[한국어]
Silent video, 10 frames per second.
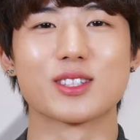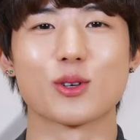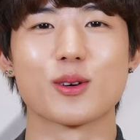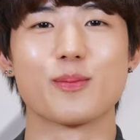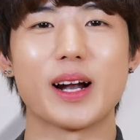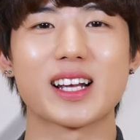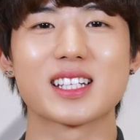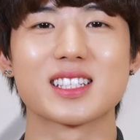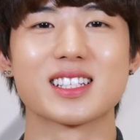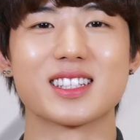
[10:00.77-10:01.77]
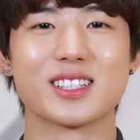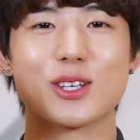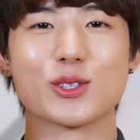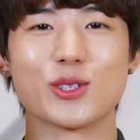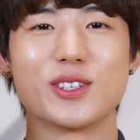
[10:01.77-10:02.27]
조금 빨개지는 게
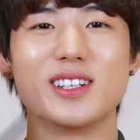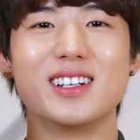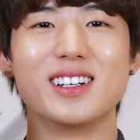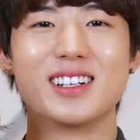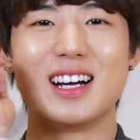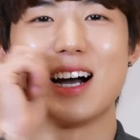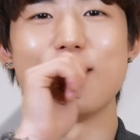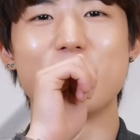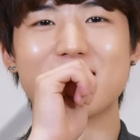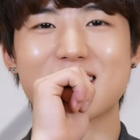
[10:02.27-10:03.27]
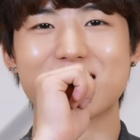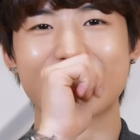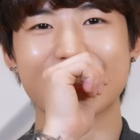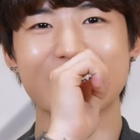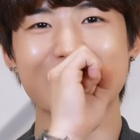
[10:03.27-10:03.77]
느껴져요 아마
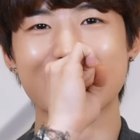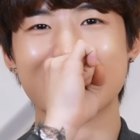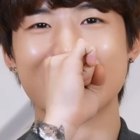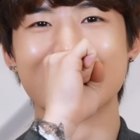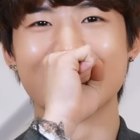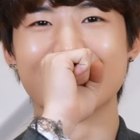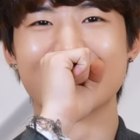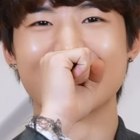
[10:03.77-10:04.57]
그럴 듯